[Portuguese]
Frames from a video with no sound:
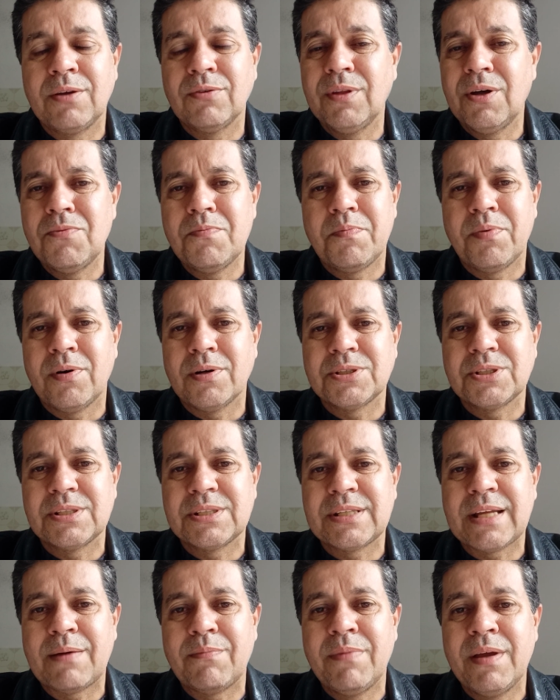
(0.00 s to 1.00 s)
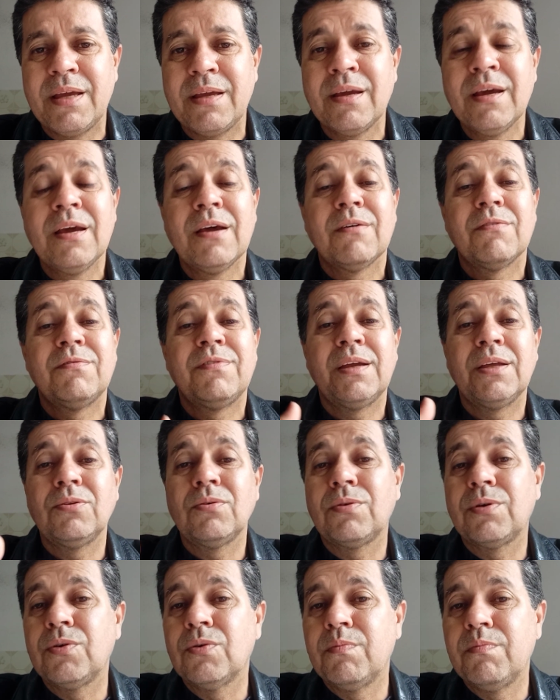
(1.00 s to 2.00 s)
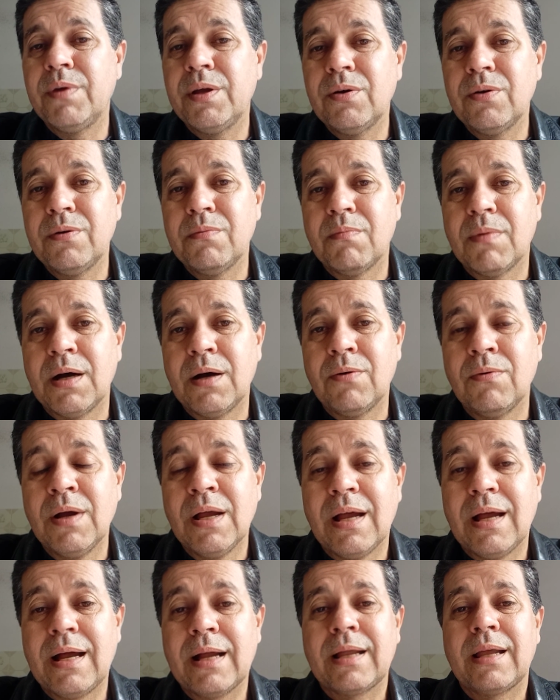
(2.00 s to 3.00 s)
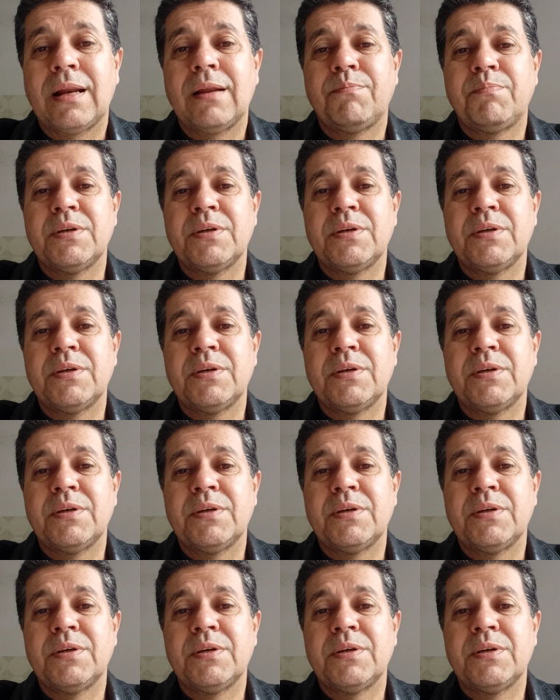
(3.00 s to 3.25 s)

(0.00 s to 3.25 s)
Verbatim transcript: Eu não posso estar bem vendo que o meu irmão, aquela